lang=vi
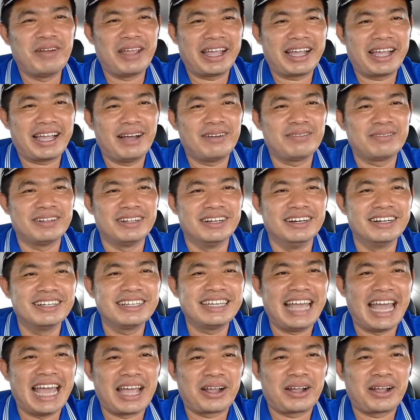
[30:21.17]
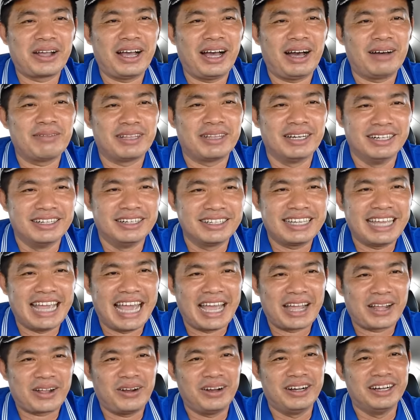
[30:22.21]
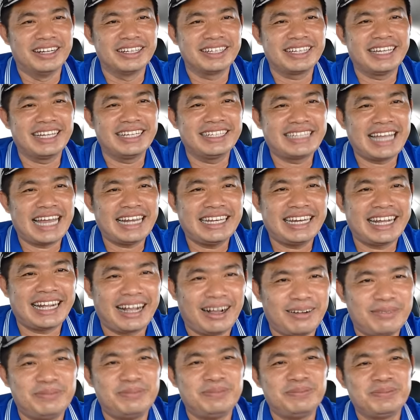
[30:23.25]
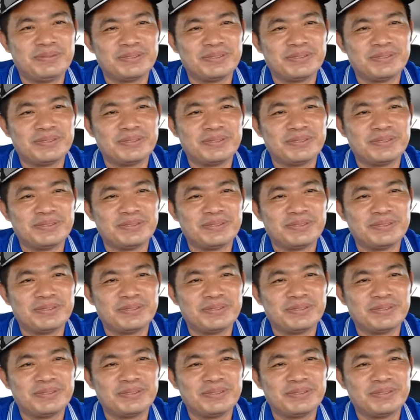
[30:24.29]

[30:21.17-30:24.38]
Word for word: cái việc ông hưởng về ông thưởng về có hưởng chính sách hay không